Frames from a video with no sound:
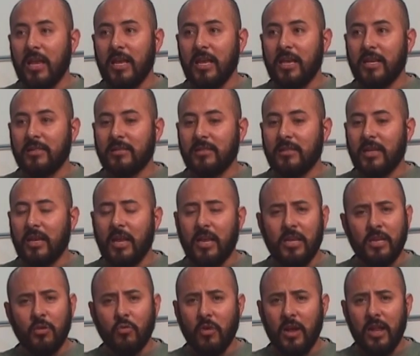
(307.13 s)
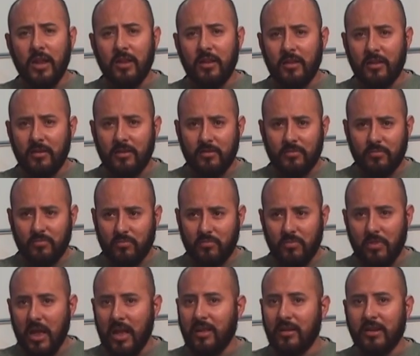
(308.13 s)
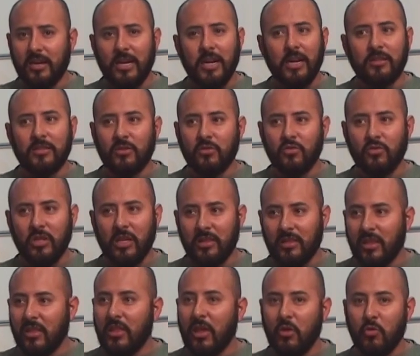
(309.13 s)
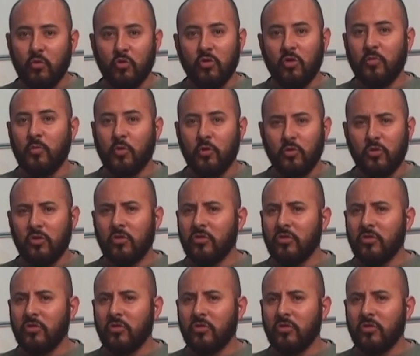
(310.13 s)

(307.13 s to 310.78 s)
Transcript: este, igual arreglarse de un diente de uno por uno.